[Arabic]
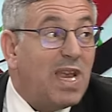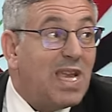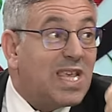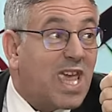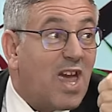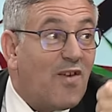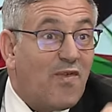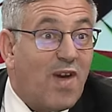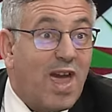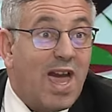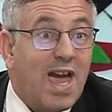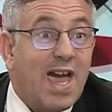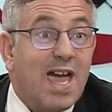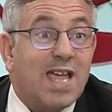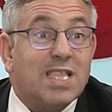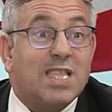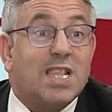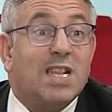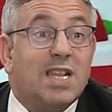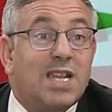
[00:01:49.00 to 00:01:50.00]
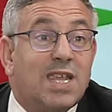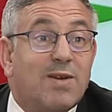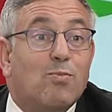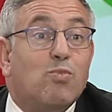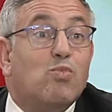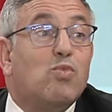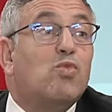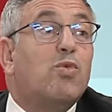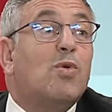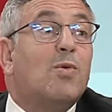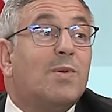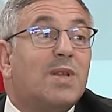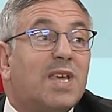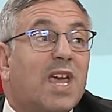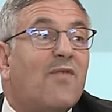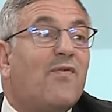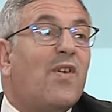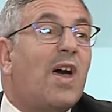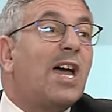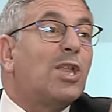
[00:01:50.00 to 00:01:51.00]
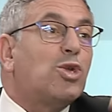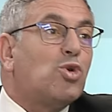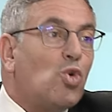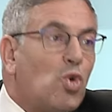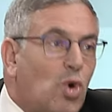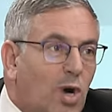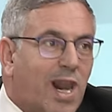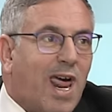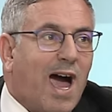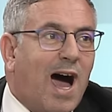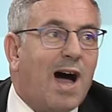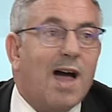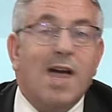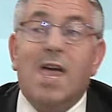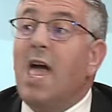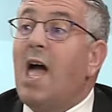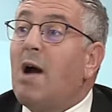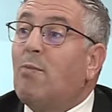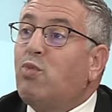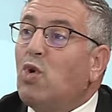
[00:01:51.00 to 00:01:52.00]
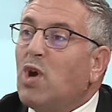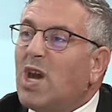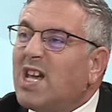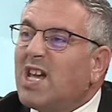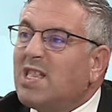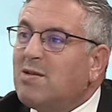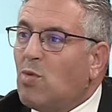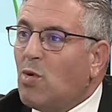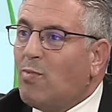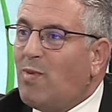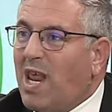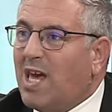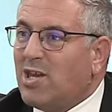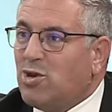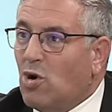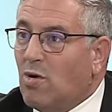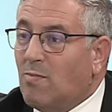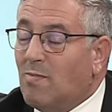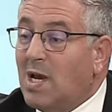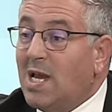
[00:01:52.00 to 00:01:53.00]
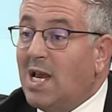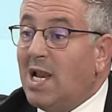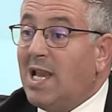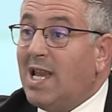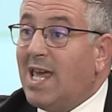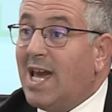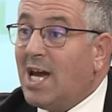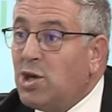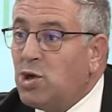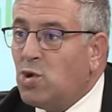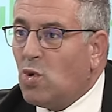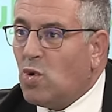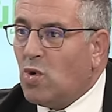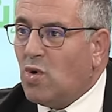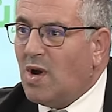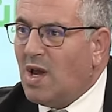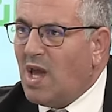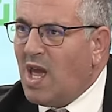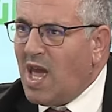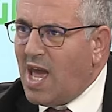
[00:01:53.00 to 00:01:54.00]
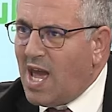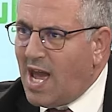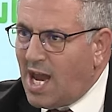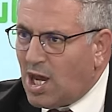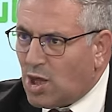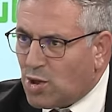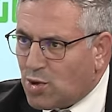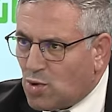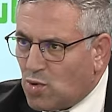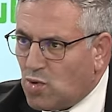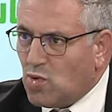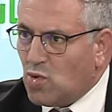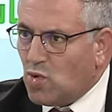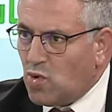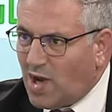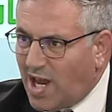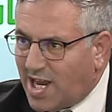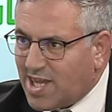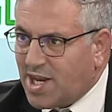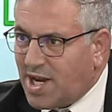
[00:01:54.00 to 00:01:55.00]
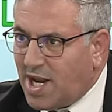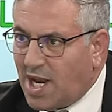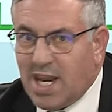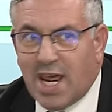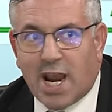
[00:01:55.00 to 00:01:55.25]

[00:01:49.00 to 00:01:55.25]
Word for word: بين الكفاءات اللي ممكن كفاءات اخرى حبوا يخدموا بلادهم لانه هذو اولادنا